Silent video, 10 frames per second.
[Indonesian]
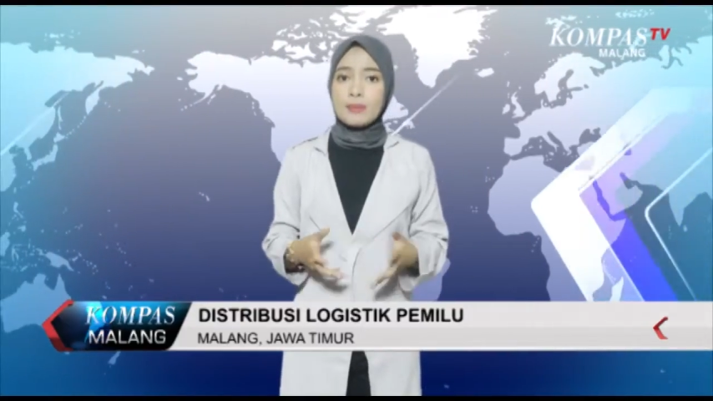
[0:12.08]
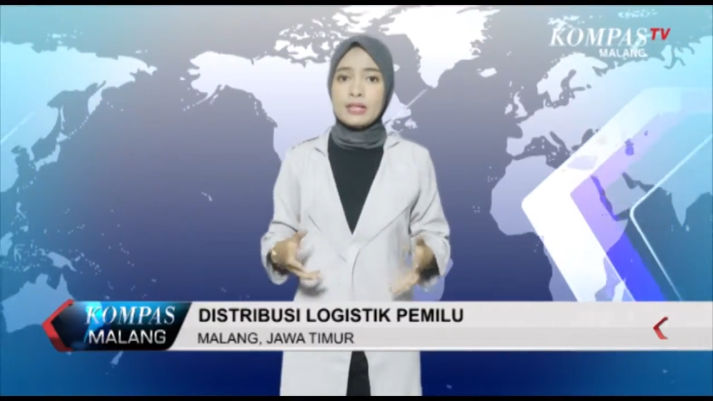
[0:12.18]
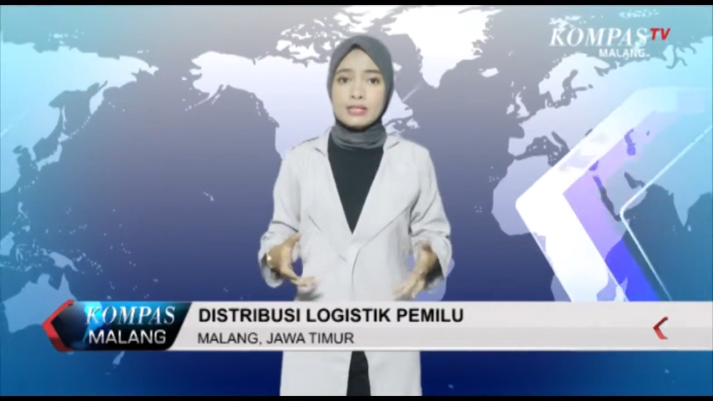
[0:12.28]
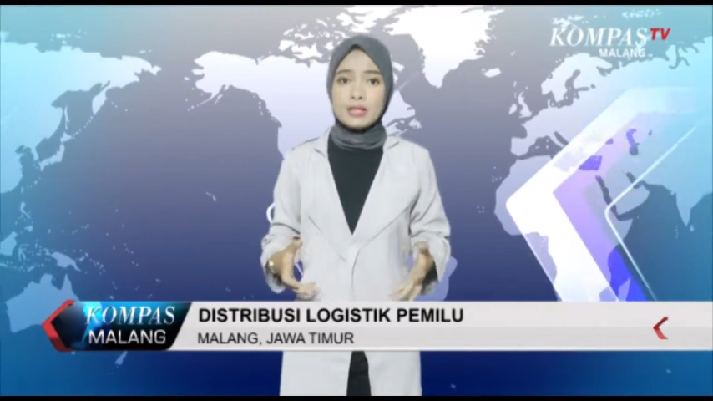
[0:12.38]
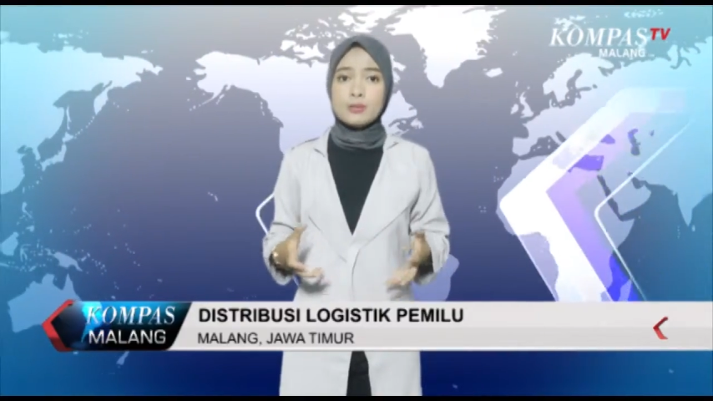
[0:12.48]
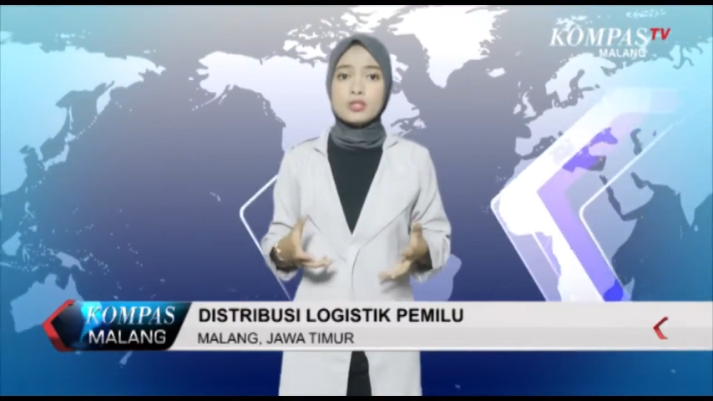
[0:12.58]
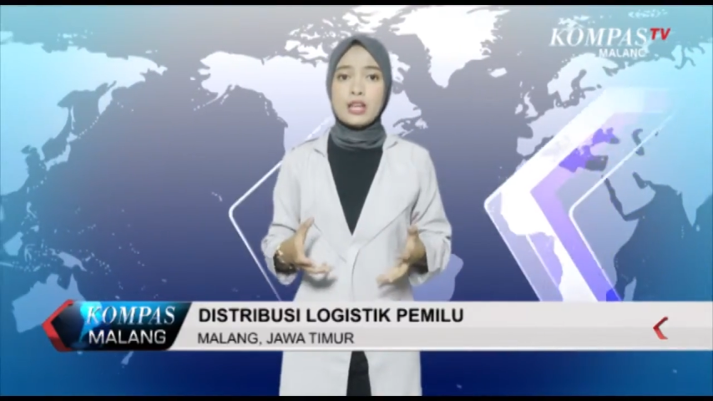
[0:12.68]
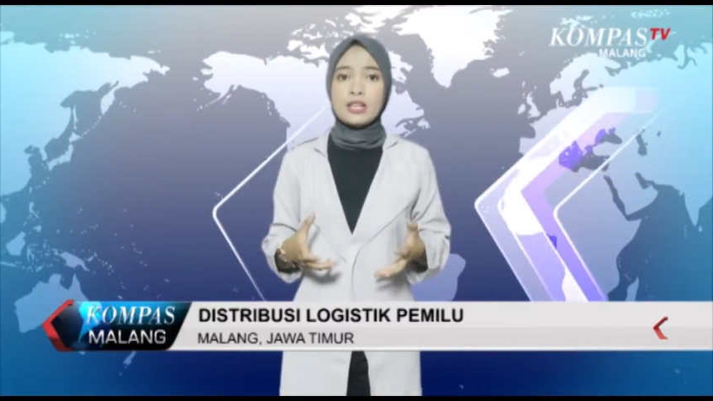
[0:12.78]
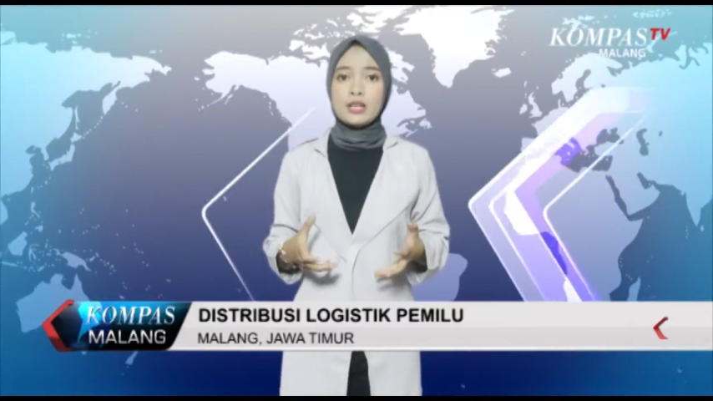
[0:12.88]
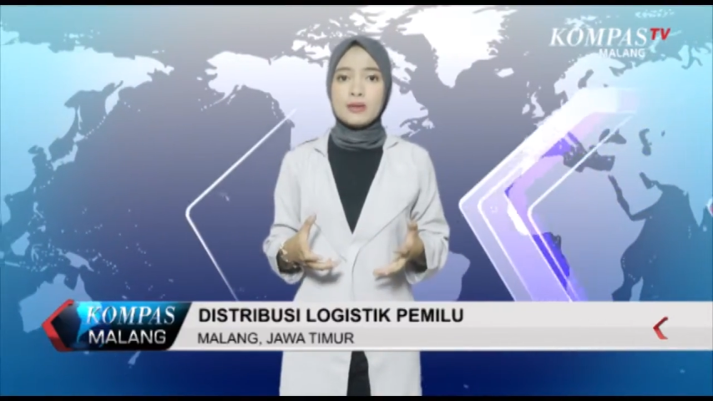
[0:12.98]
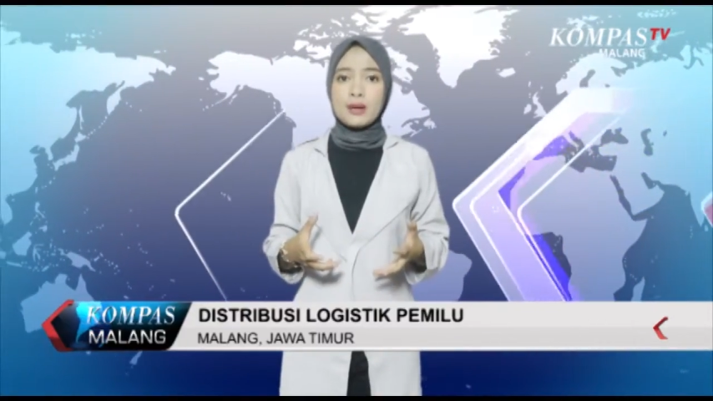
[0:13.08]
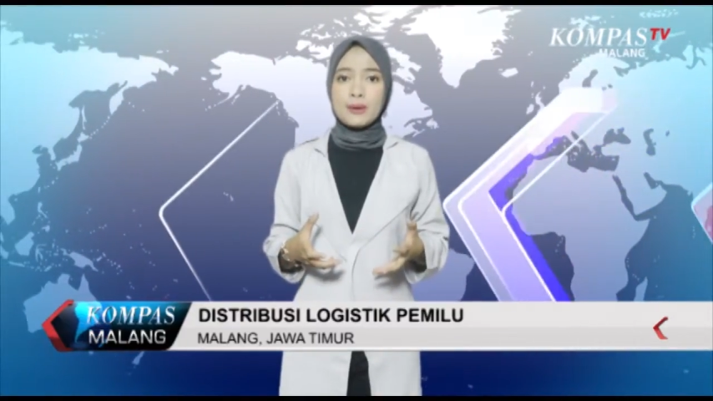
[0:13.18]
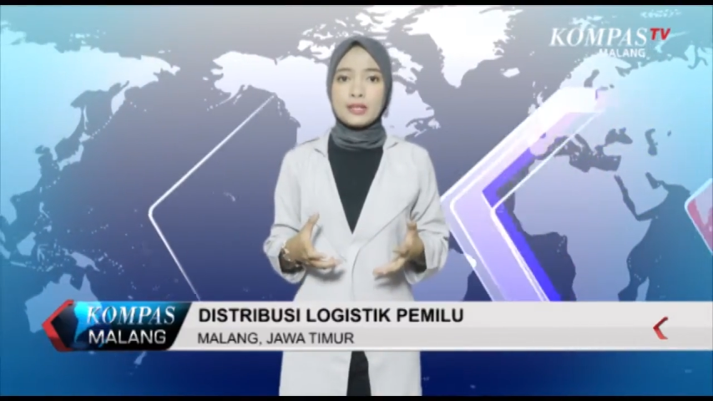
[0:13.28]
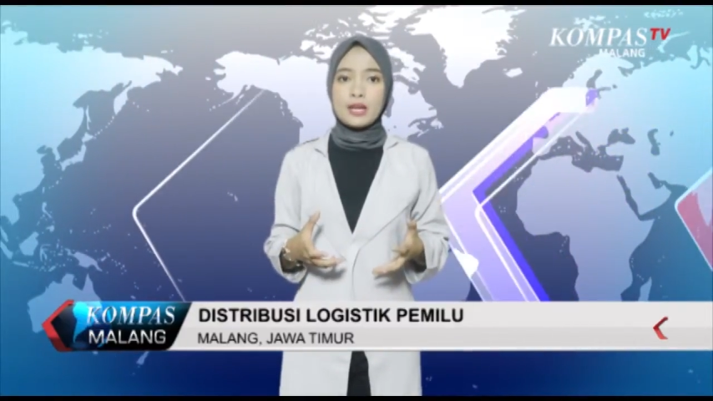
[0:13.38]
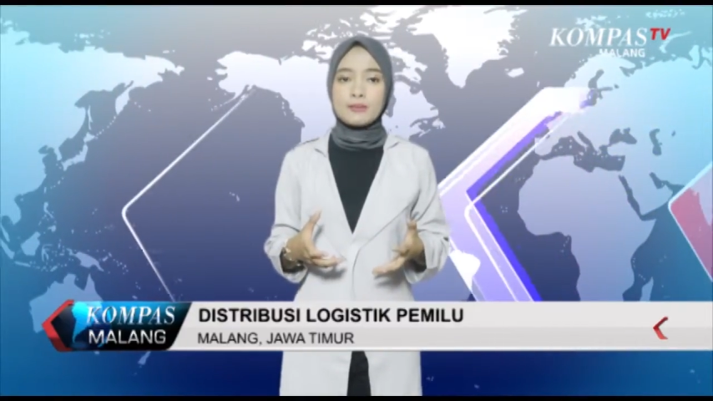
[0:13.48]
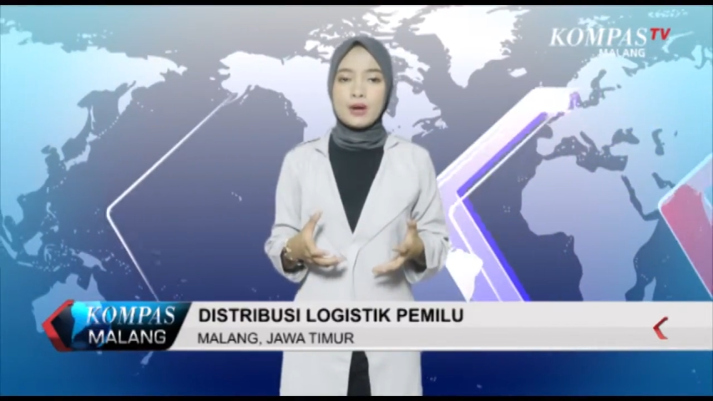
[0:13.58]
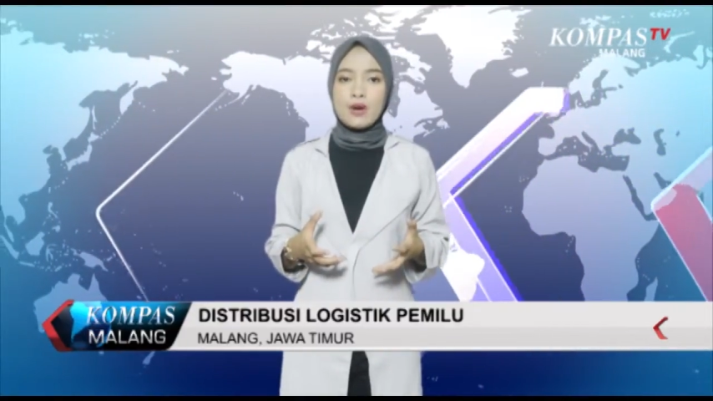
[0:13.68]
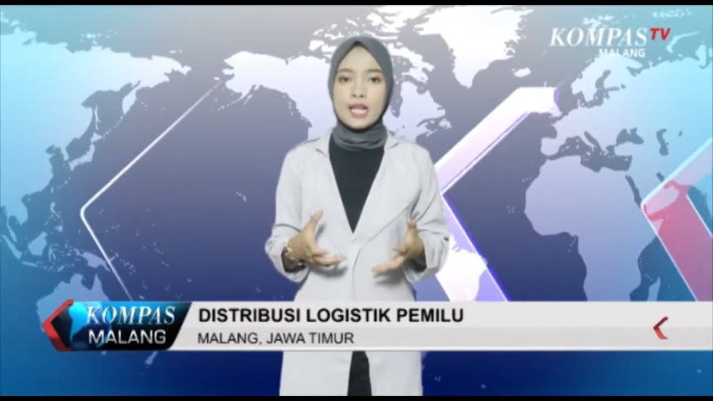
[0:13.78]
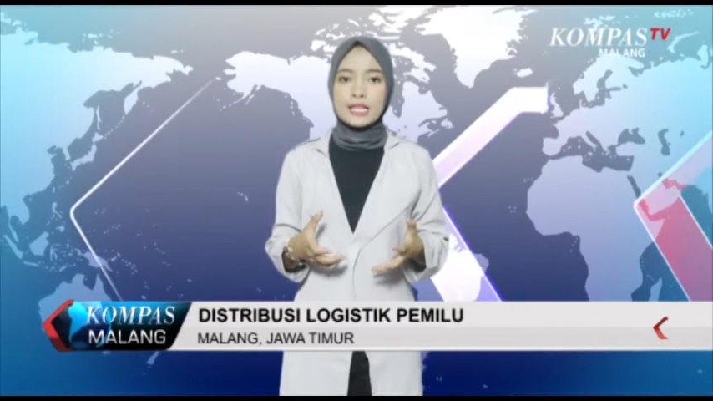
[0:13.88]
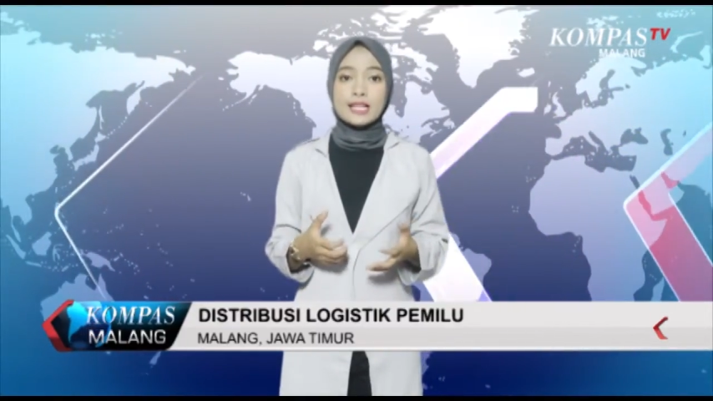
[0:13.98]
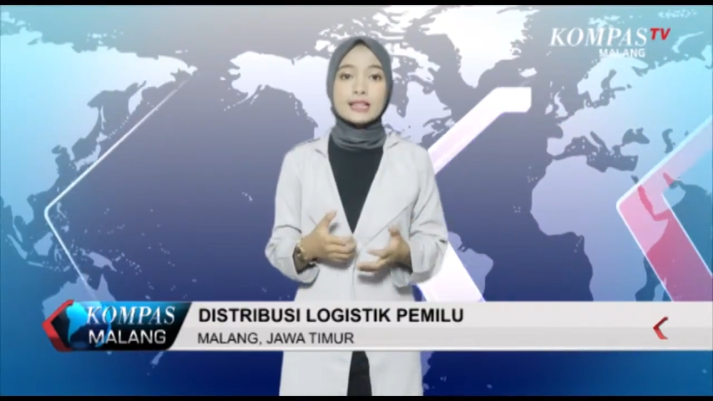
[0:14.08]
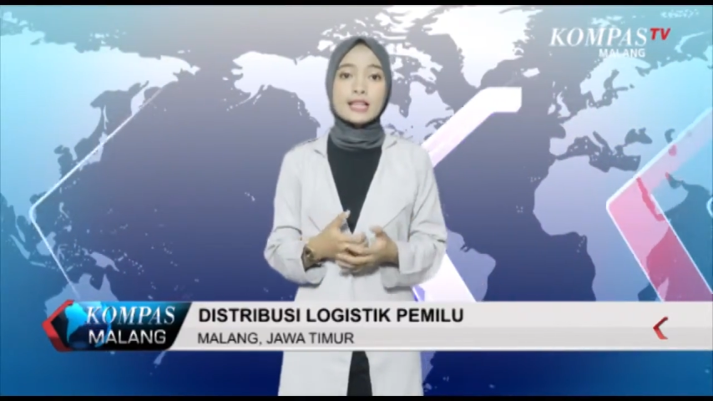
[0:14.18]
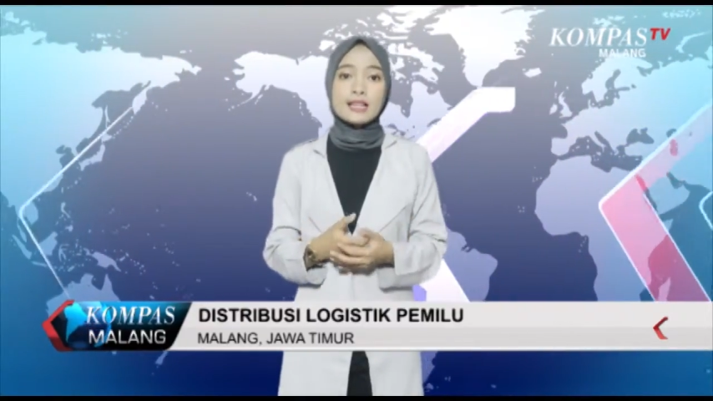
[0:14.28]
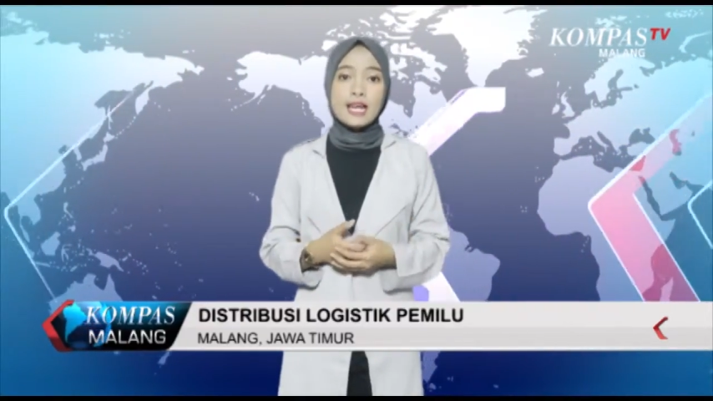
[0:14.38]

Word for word: Pendistribusian ini mendapatkan pengawalan ketat